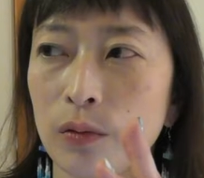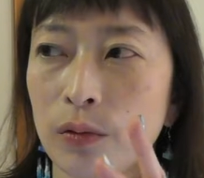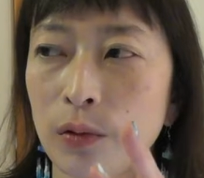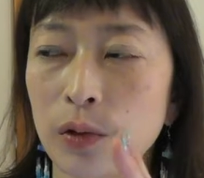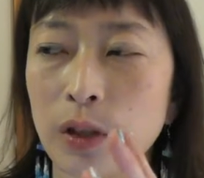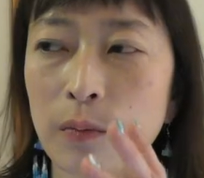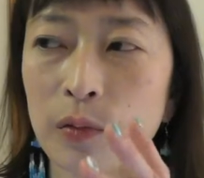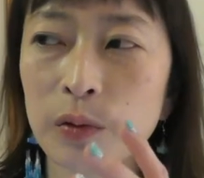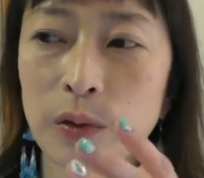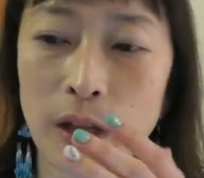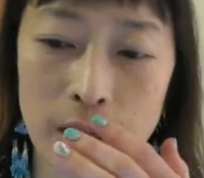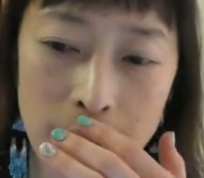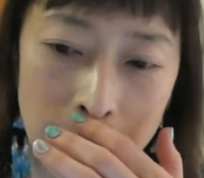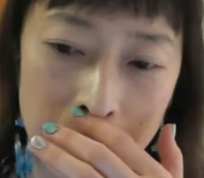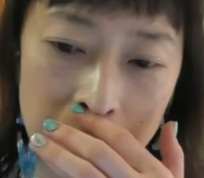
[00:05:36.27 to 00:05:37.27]
そういったものを
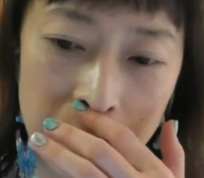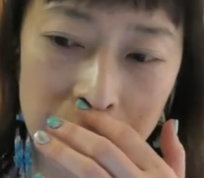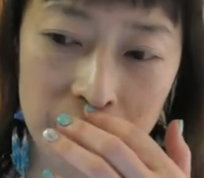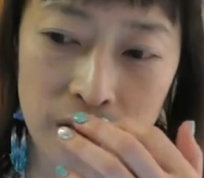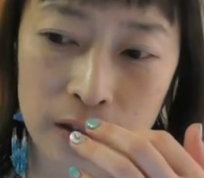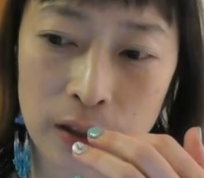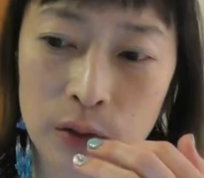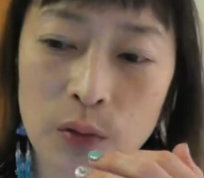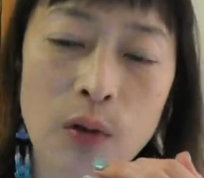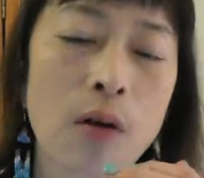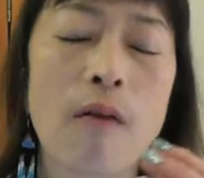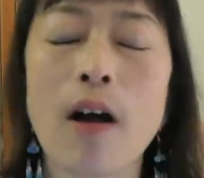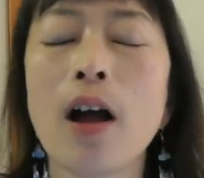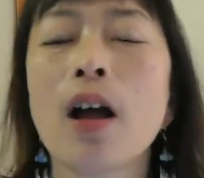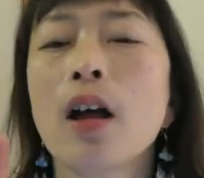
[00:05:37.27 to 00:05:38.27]
やられてる方と
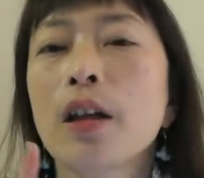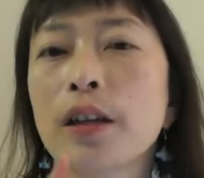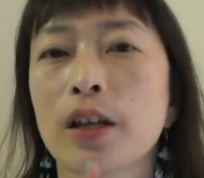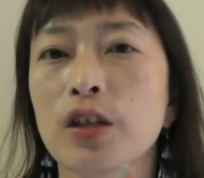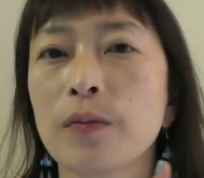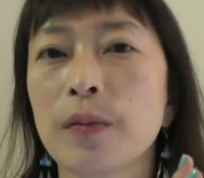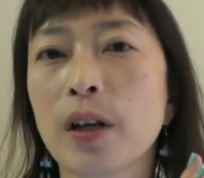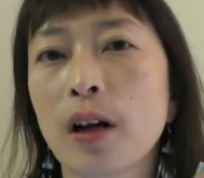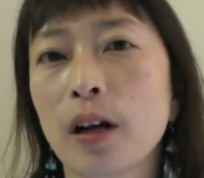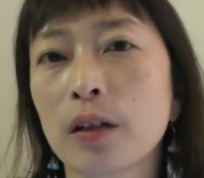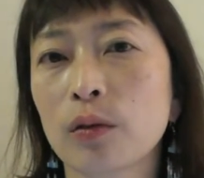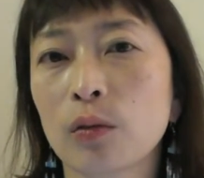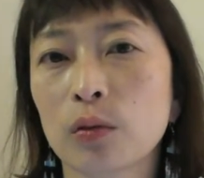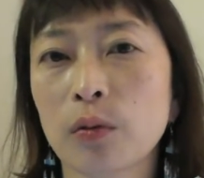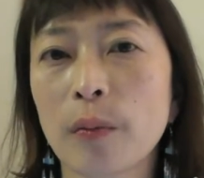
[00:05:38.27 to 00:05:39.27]
かは馴染みがあ
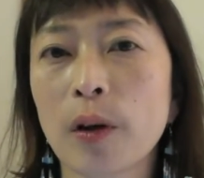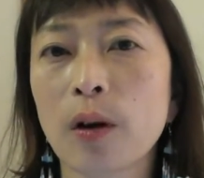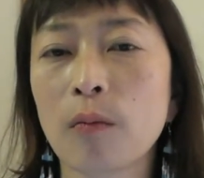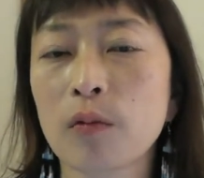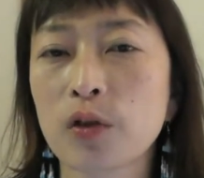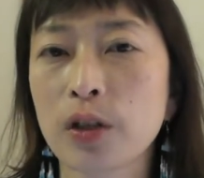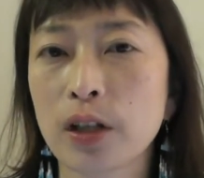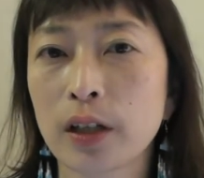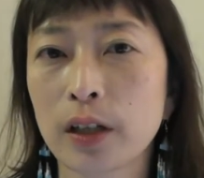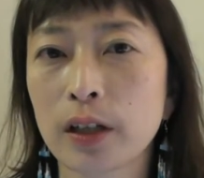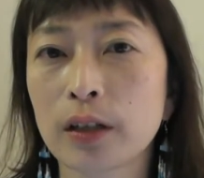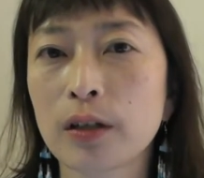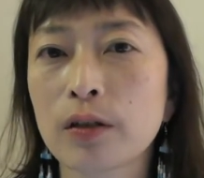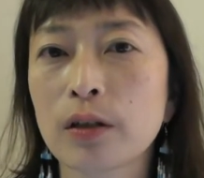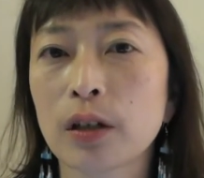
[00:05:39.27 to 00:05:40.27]
る言葉かもしれ
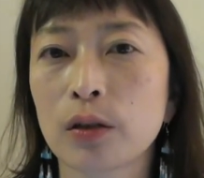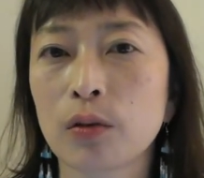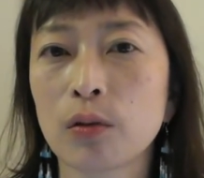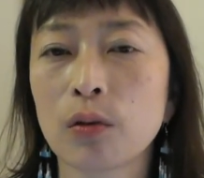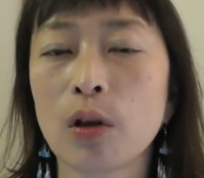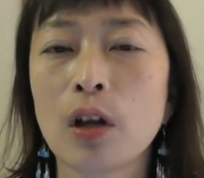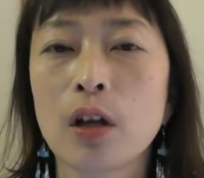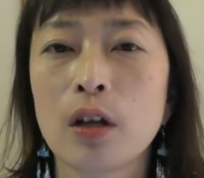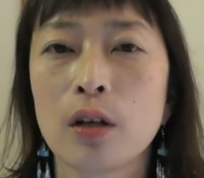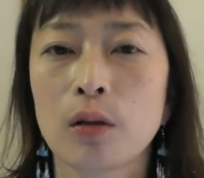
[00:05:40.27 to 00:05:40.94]
ないですけど